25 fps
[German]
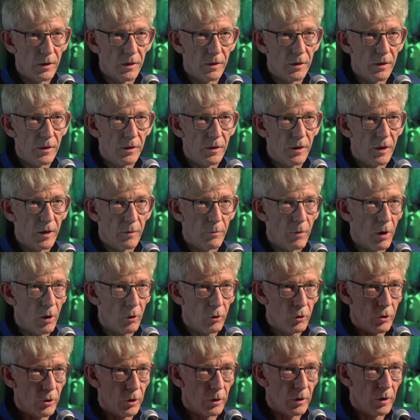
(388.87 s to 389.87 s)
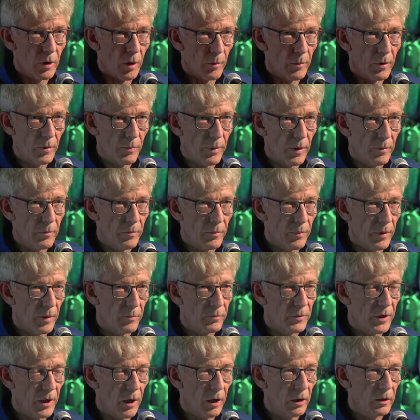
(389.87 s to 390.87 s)
dieses Thema auch schon, aber beim,
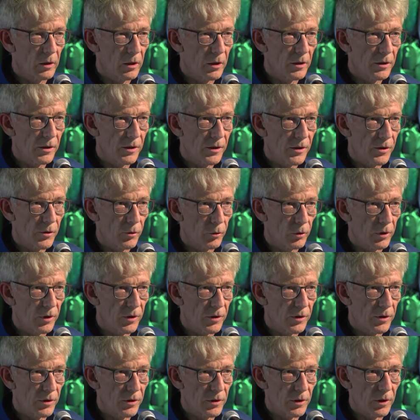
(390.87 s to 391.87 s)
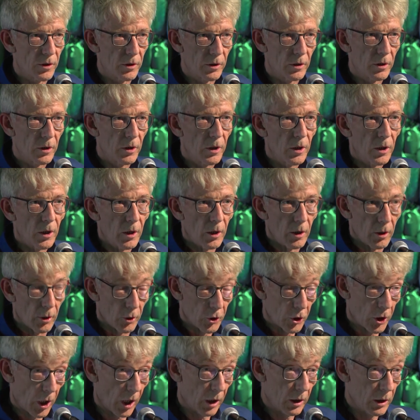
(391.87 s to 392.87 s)
beim Theater ist es so, dass es die
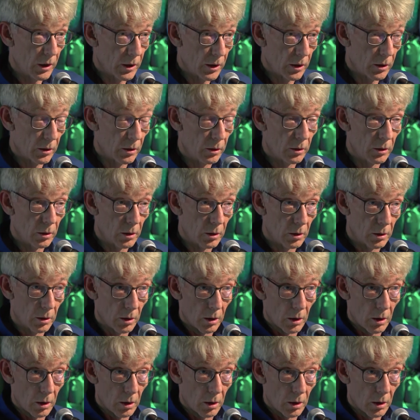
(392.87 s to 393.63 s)
staatlichen,